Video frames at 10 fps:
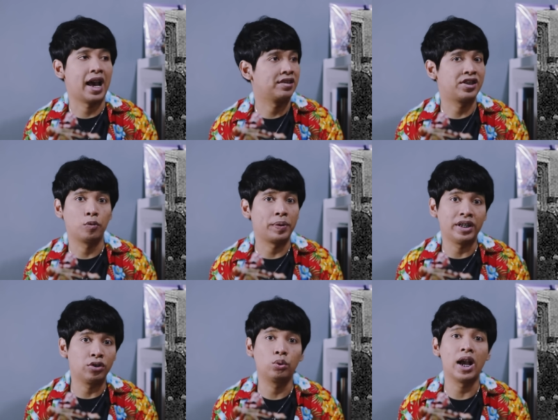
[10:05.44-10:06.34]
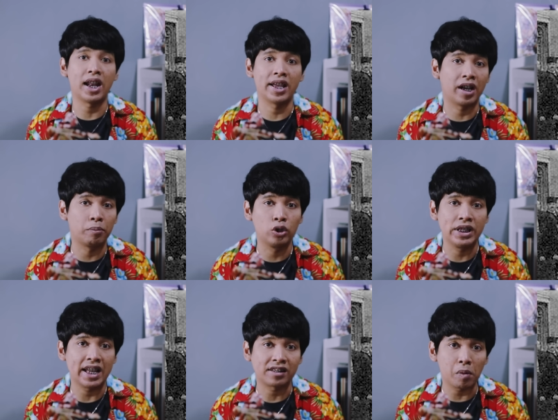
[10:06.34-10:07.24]
Dan CUP ini juga lah yang
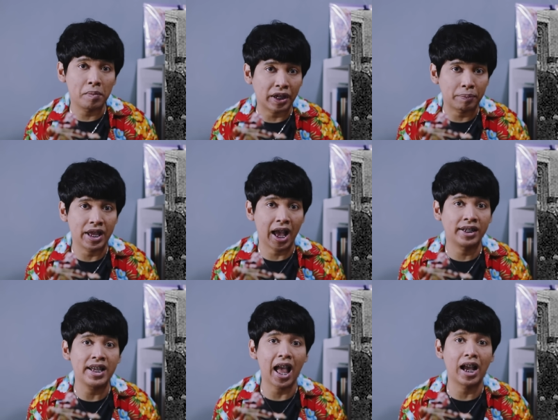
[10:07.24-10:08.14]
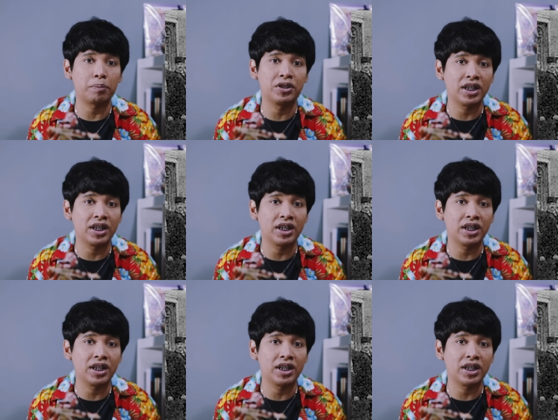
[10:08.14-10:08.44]
kemudian sama banyak pihak dianggap